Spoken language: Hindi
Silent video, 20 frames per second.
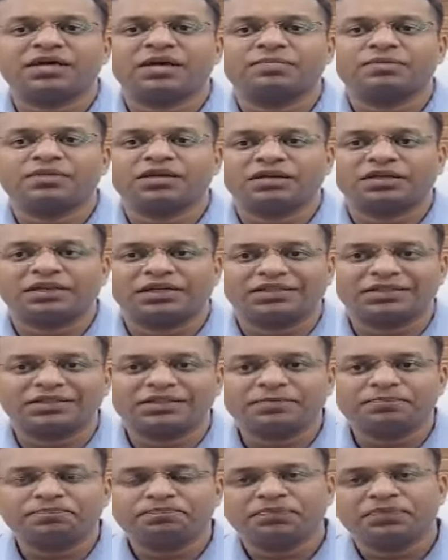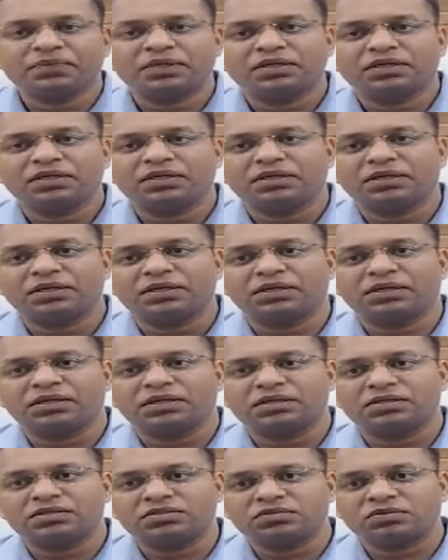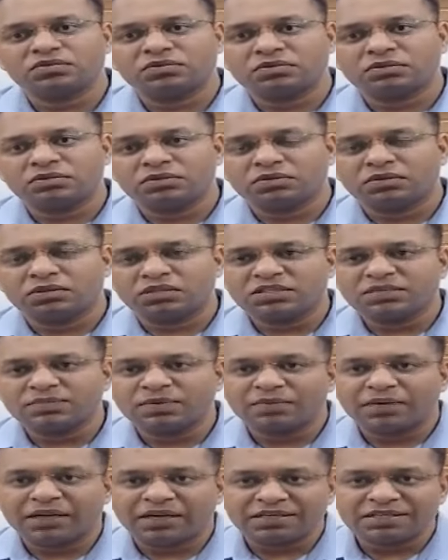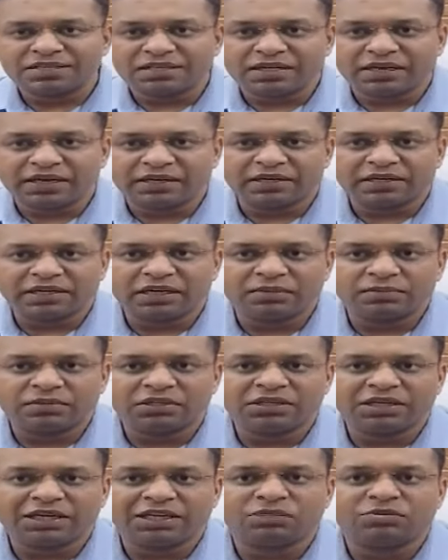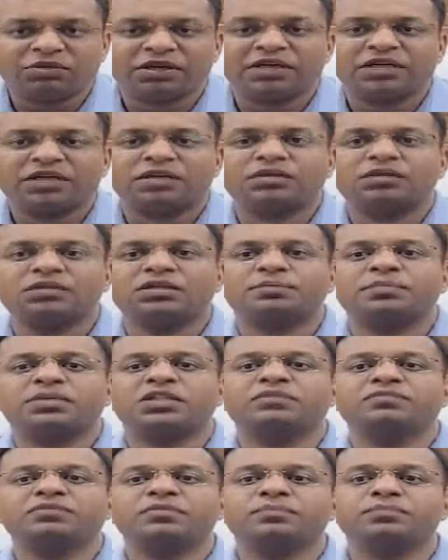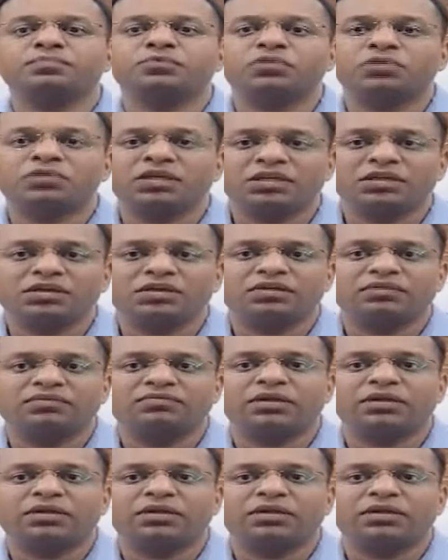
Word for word: काम कर रहा था जो इसमें भारत सरकार के गृह मंत्रालय द्वारा एक प्रतिबिंब पोर्टल